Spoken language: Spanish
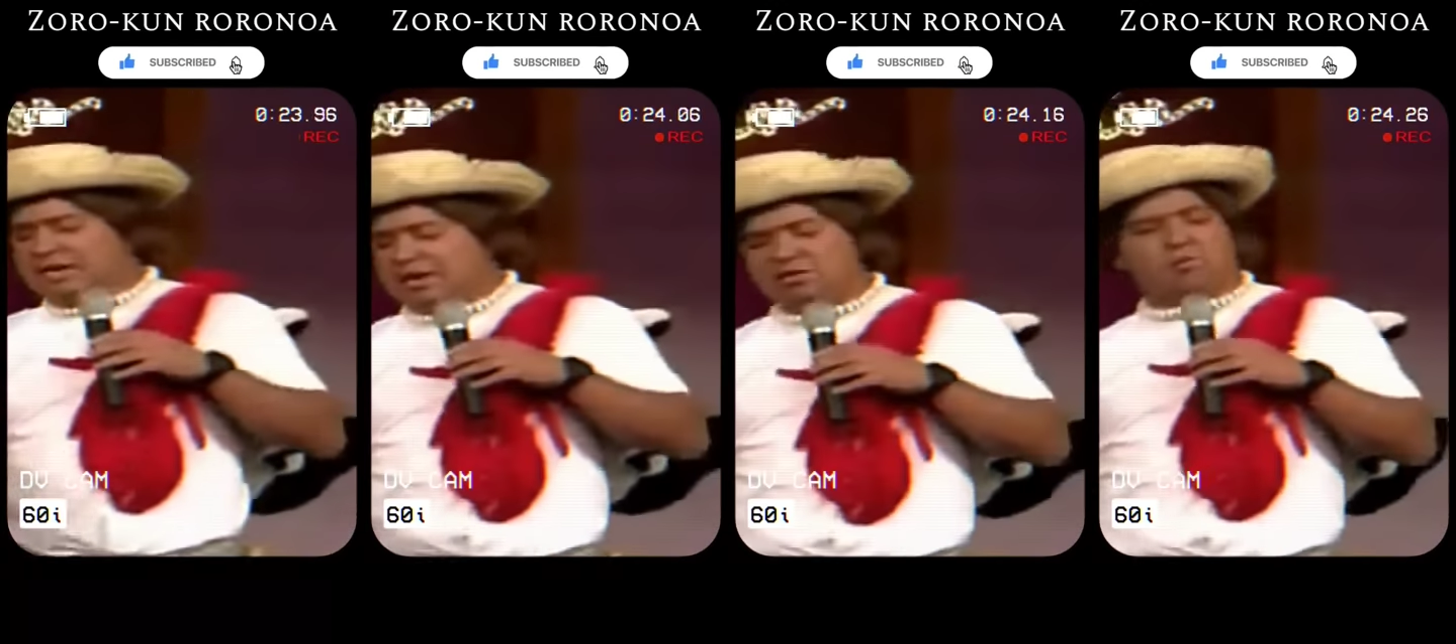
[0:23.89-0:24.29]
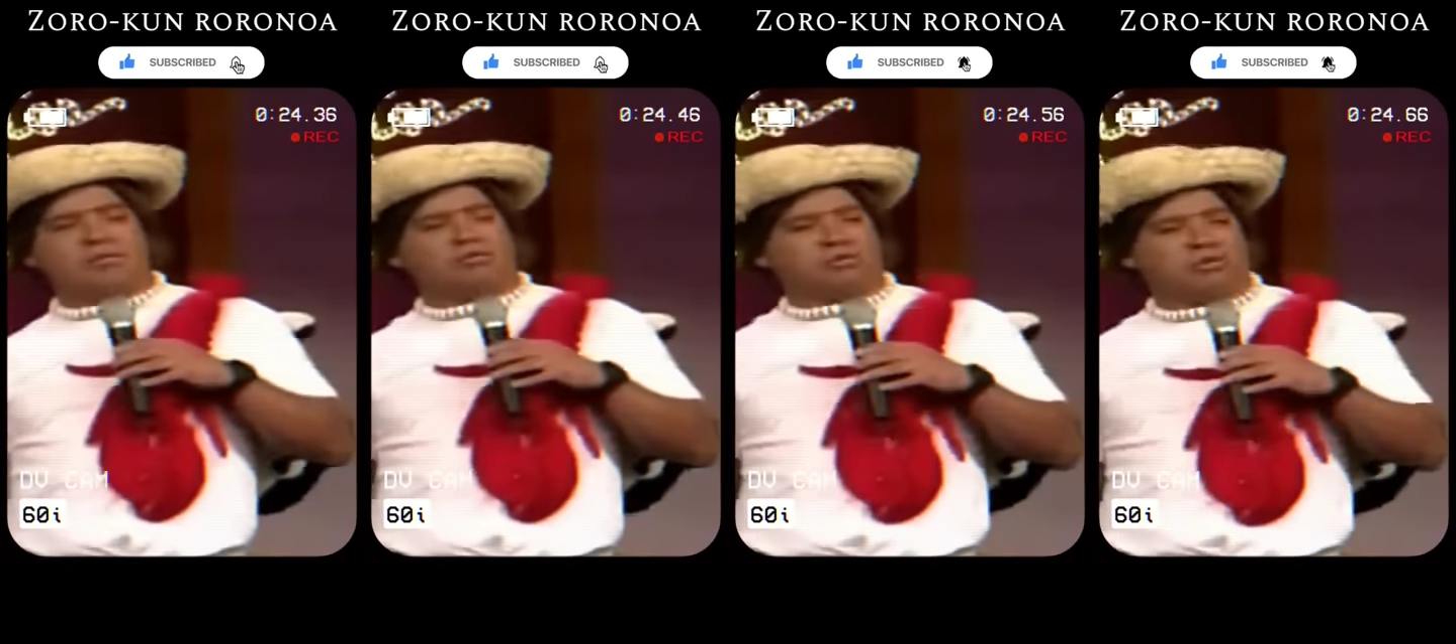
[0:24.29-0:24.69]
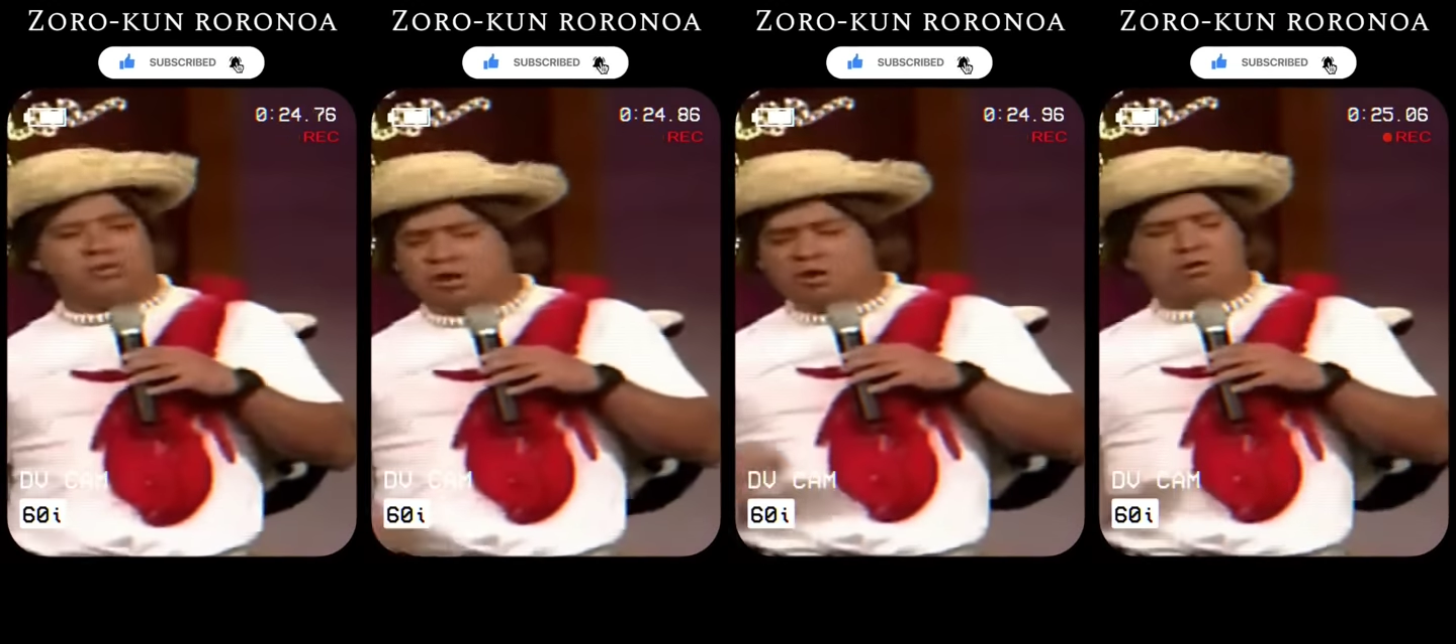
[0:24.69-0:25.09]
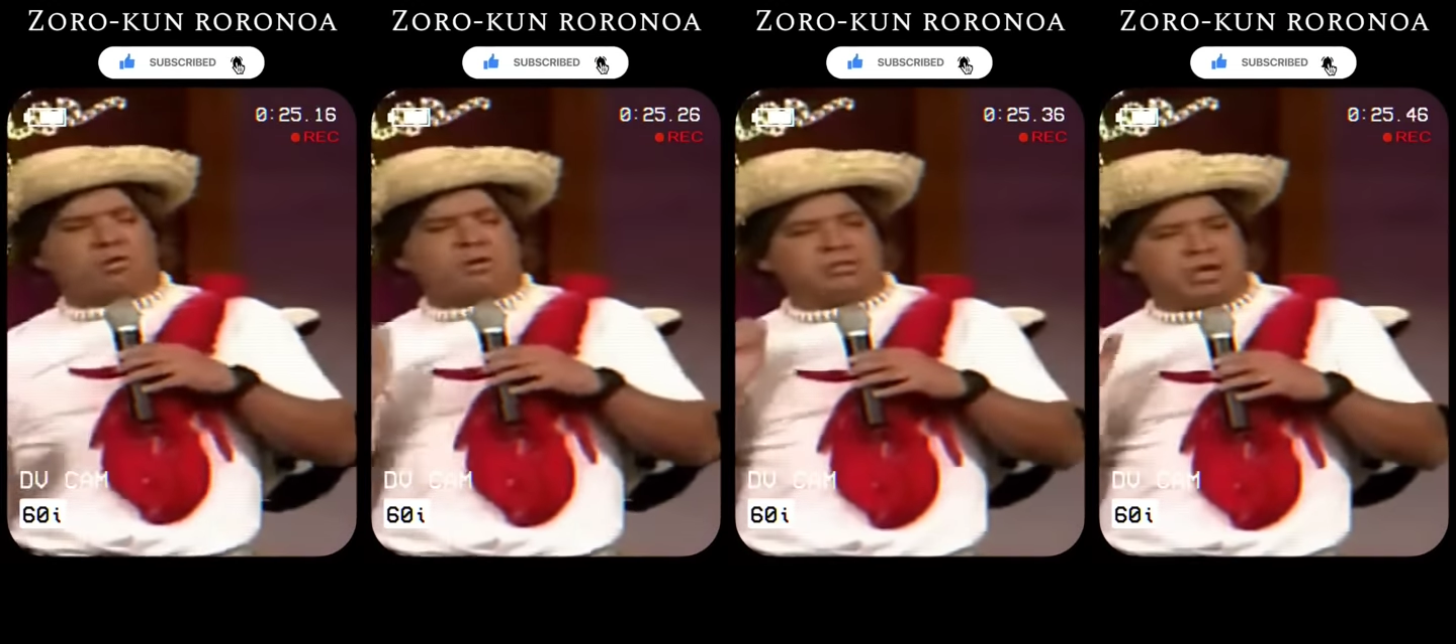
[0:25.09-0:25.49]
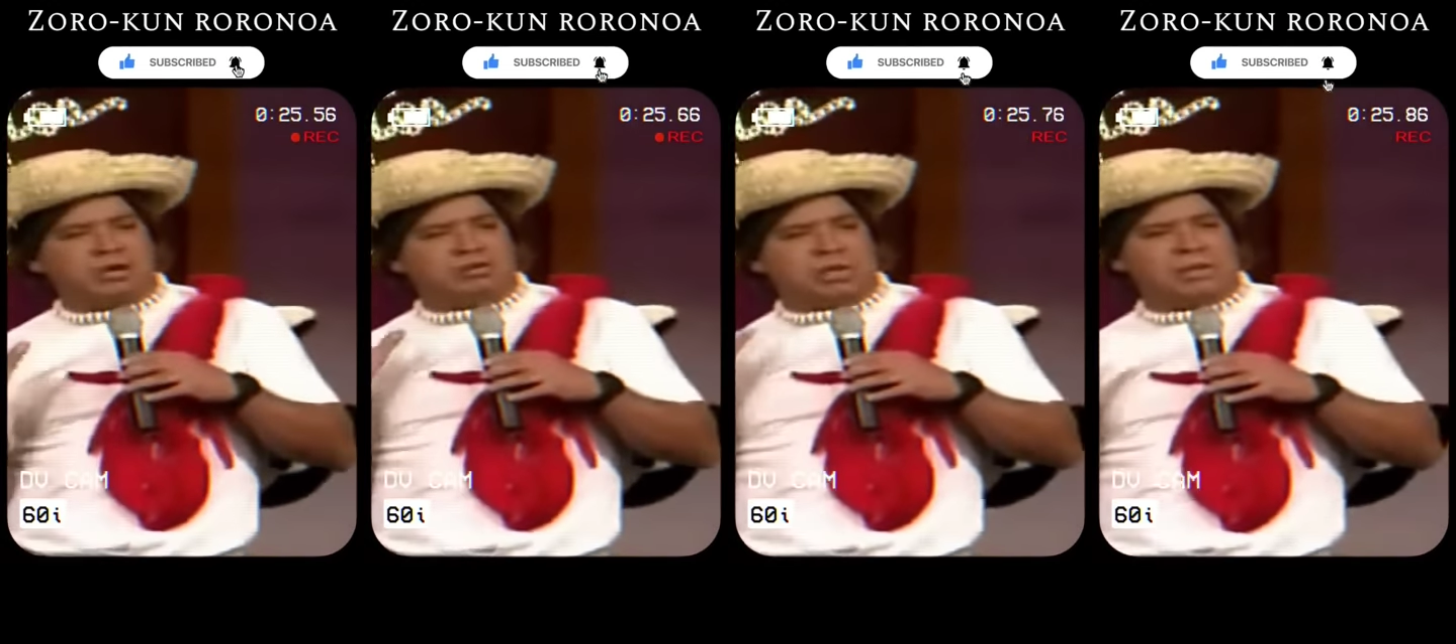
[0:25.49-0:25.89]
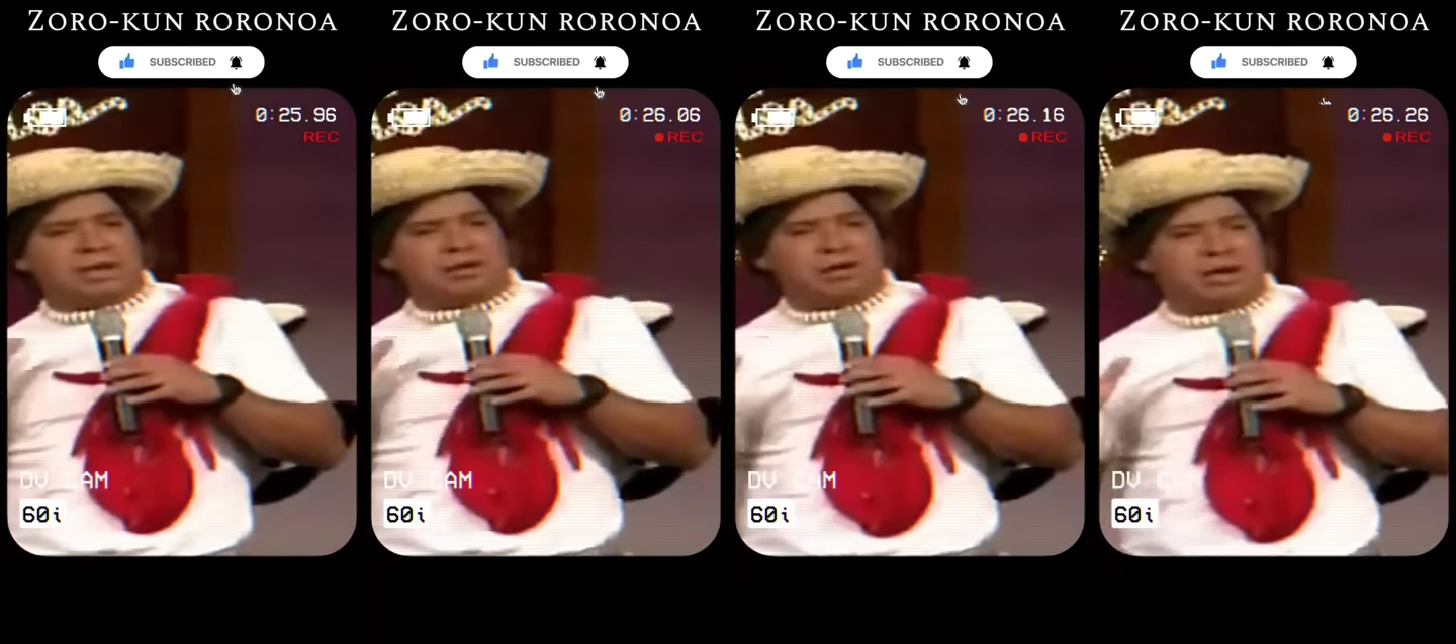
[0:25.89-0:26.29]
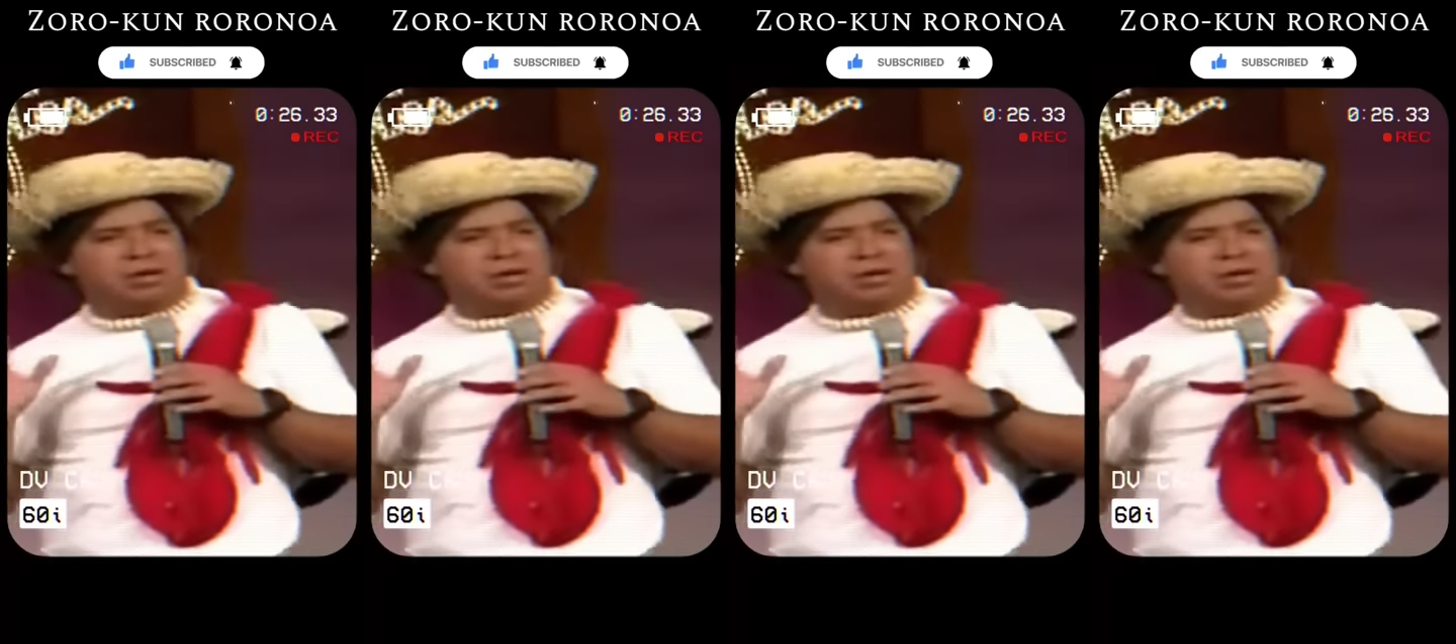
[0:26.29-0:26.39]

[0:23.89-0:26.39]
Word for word: ahí, a lo bruto. Yo cuando quiero saber la